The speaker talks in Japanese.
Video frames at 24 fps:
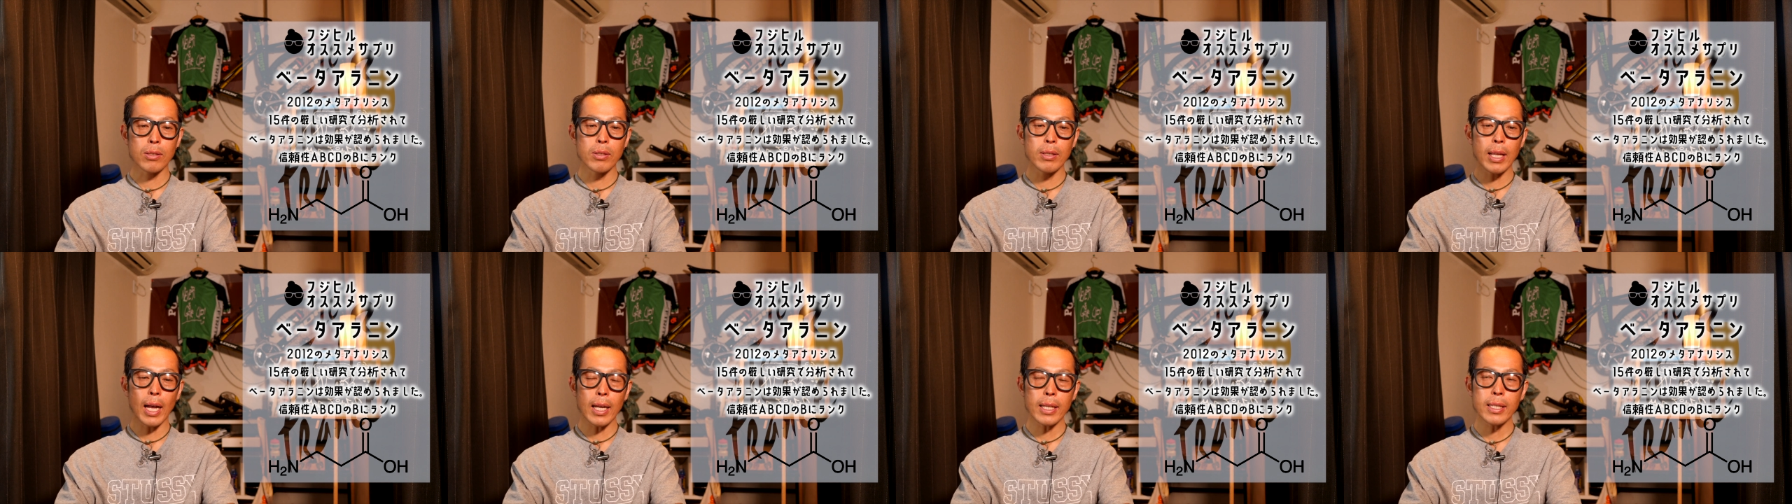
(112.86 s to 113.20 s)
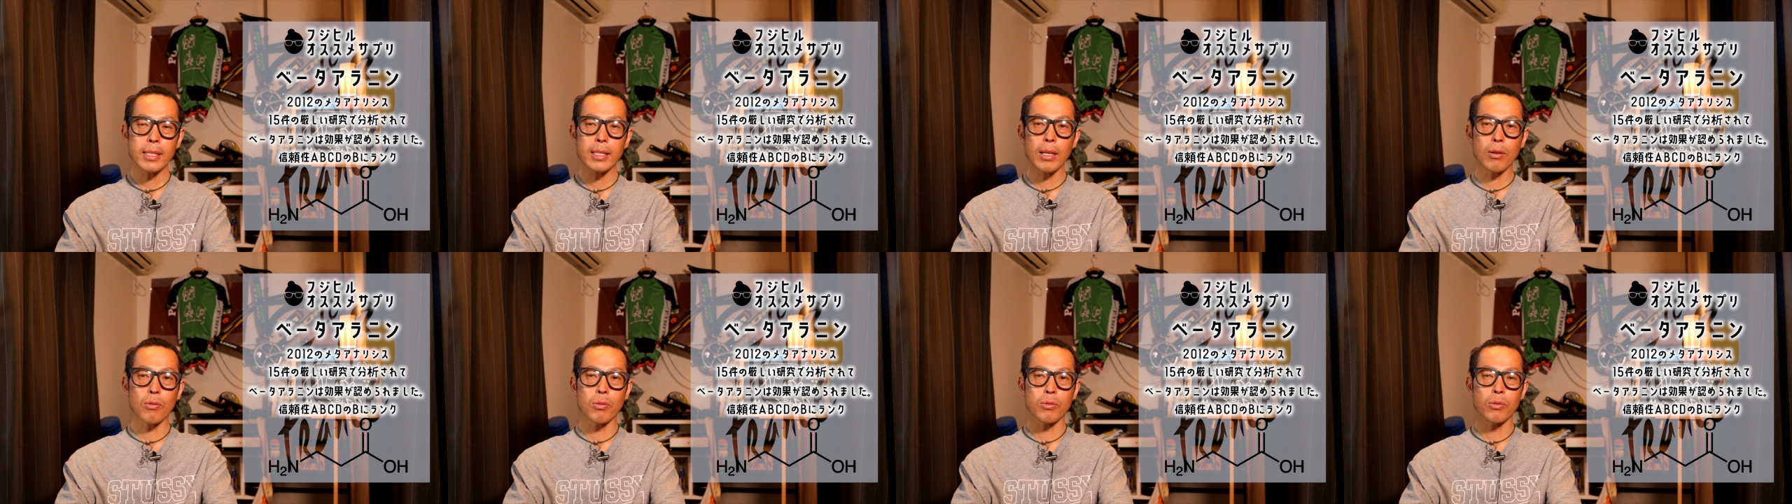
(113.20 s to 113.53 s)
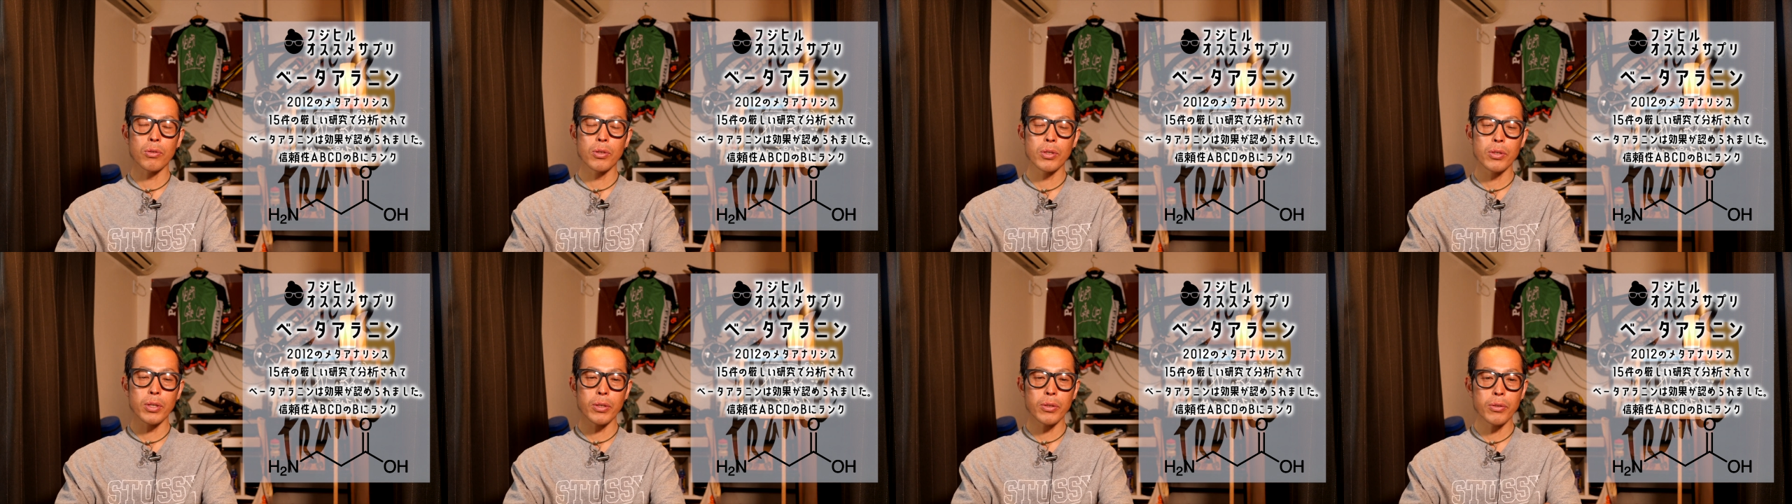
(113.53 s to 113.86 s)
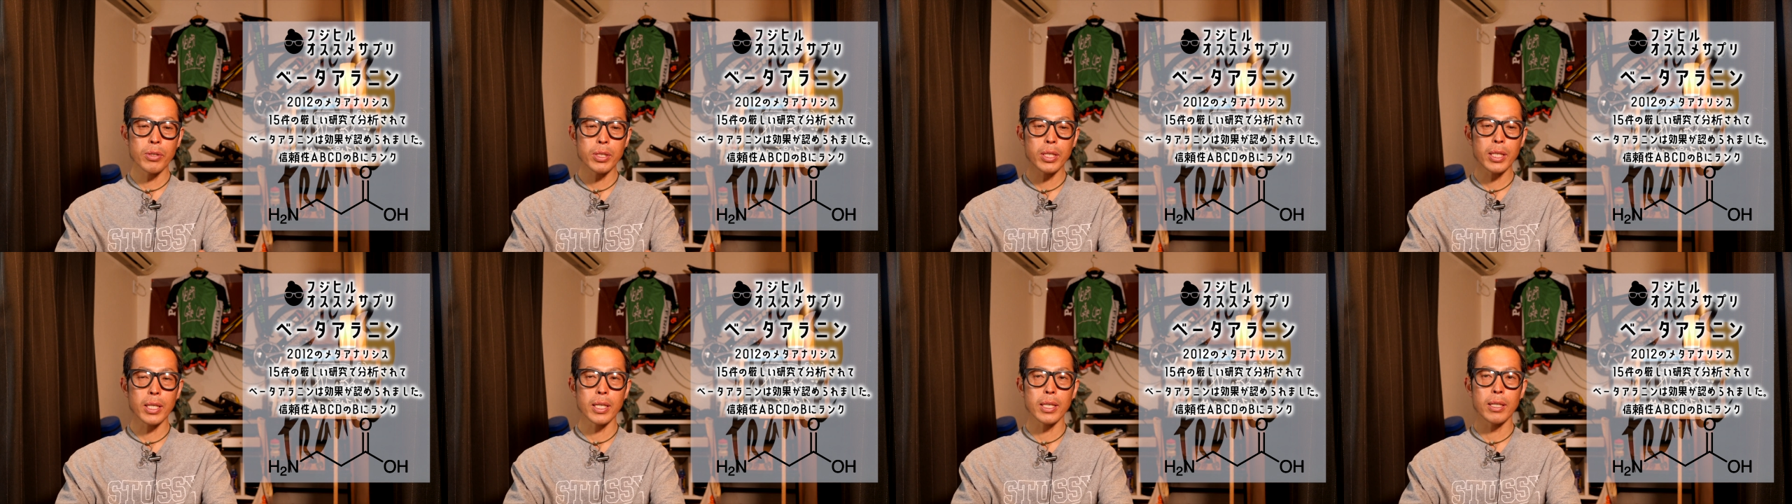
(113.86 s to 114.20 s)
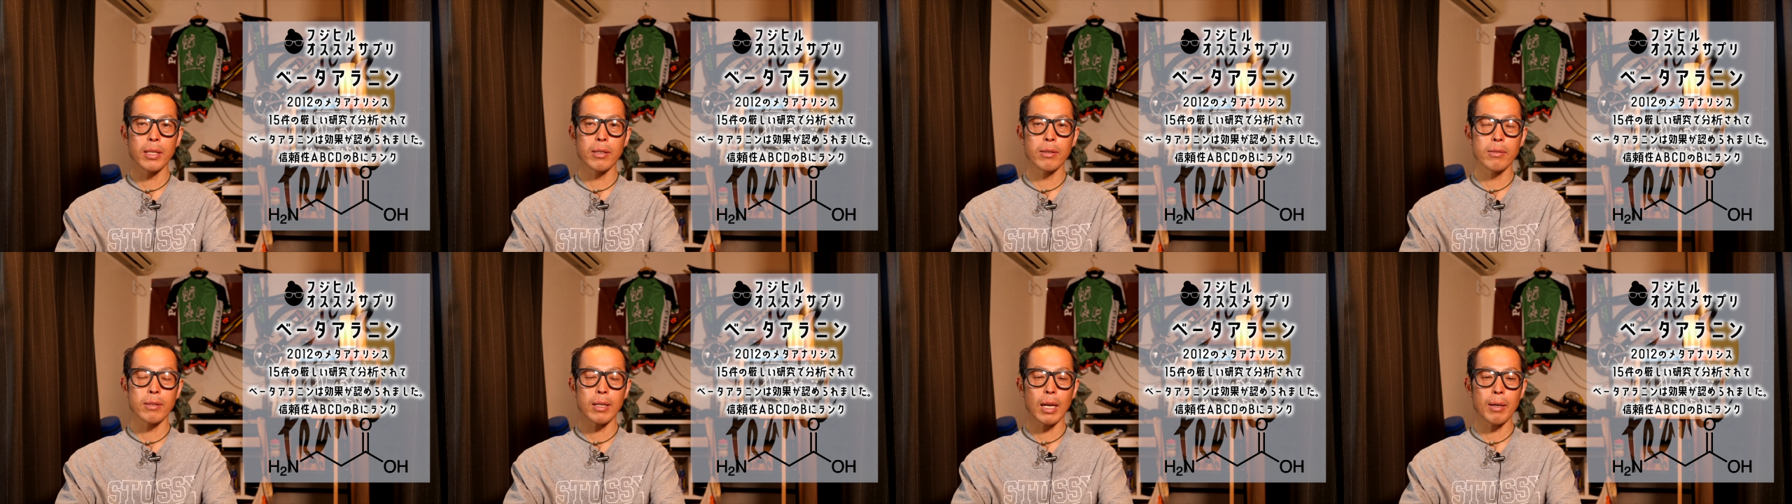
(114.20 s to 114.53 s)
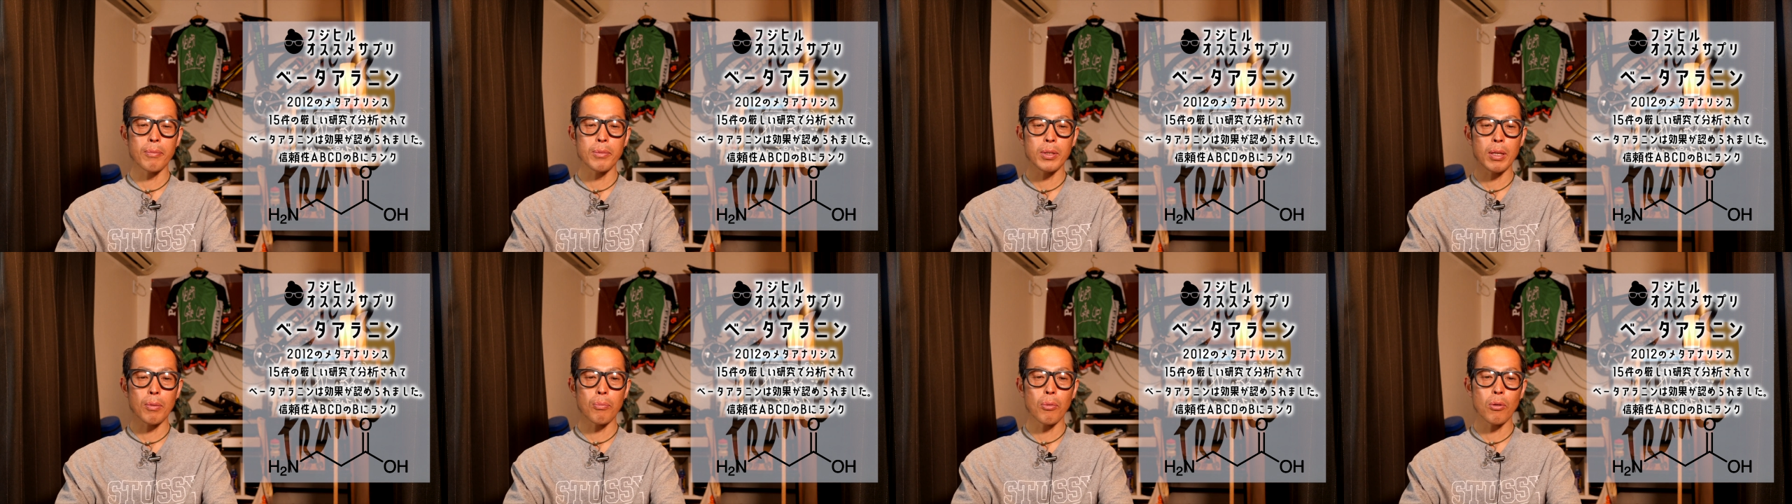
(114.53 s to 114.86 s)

なんでこの富士ヒルクライムで